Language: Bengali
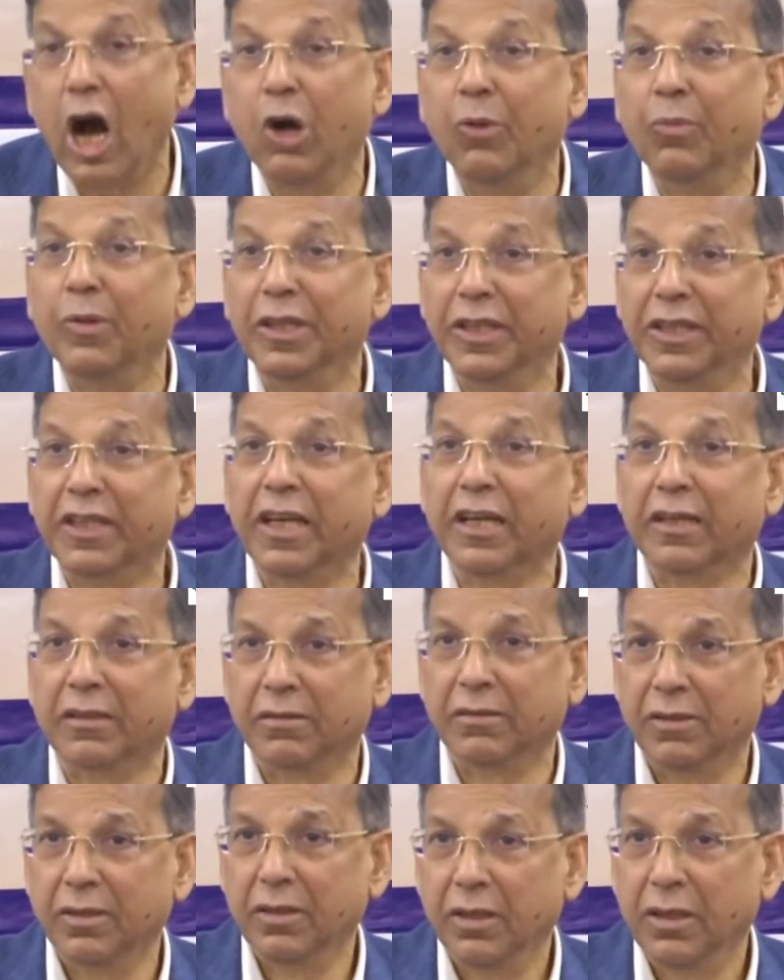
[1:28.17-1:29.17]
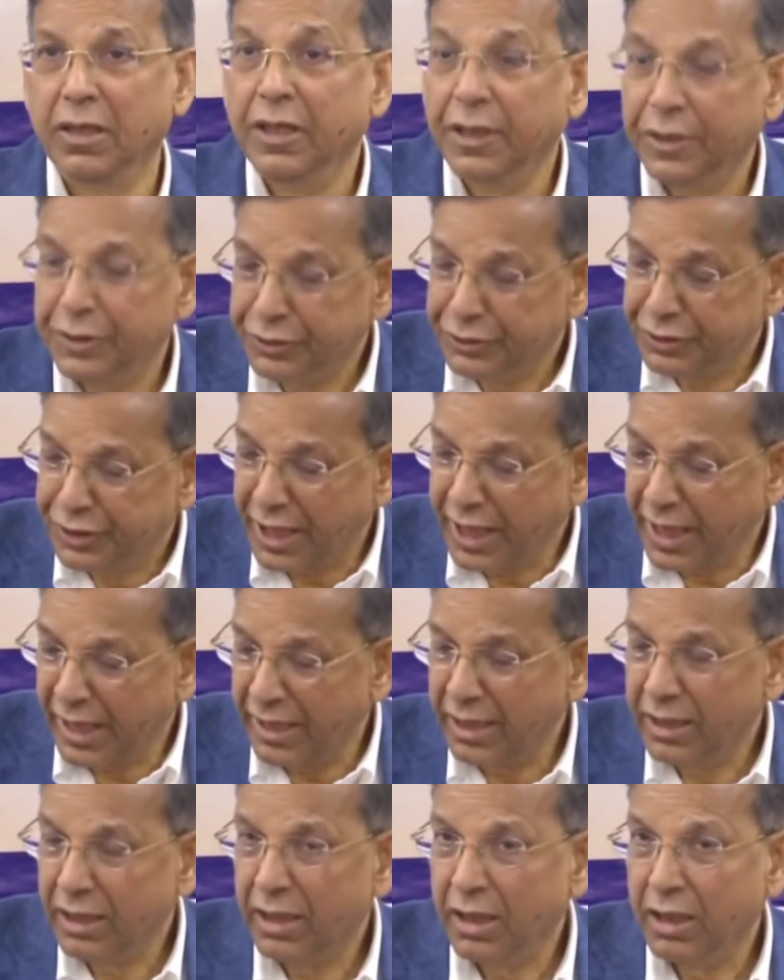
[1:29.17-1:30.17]
আওয়ামী লীগের যে
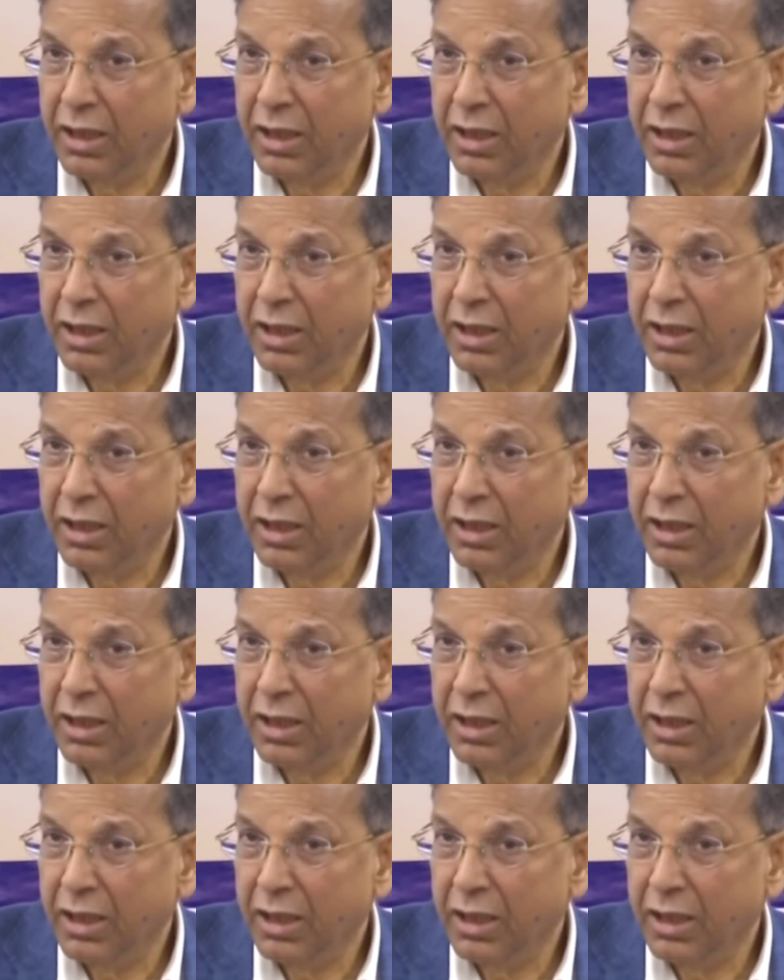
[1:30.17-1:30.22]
